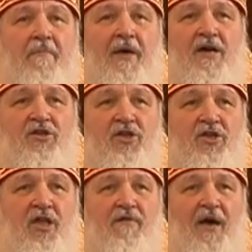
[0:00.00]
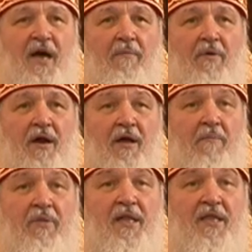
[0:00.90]
каждый человек
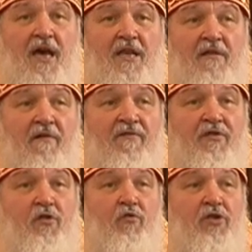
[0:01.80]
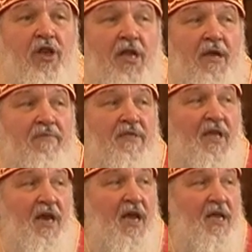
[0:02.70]
обладает внутренним
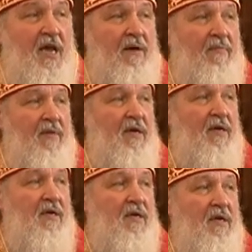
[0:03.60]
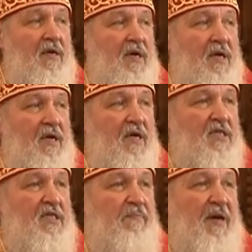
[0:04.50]
зрением,
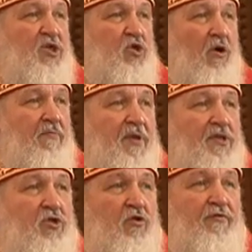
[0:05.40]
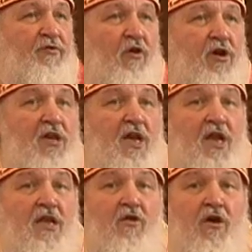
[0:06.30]
способностью в той
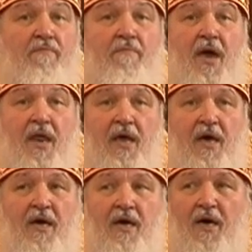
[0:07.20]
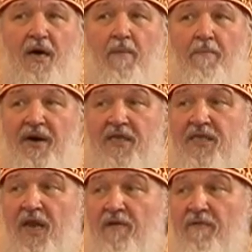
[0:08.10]
или иной мере
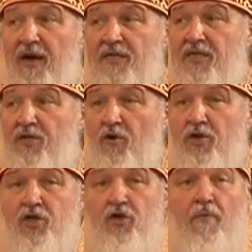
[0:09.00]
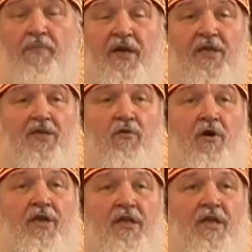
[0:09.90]
прозревать то, что
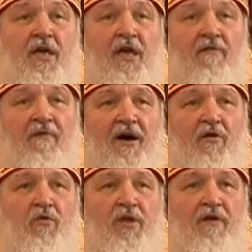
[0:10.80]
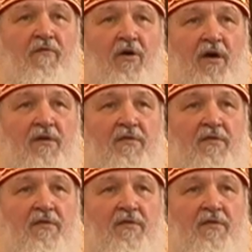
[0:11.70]
происходит – вокруг него.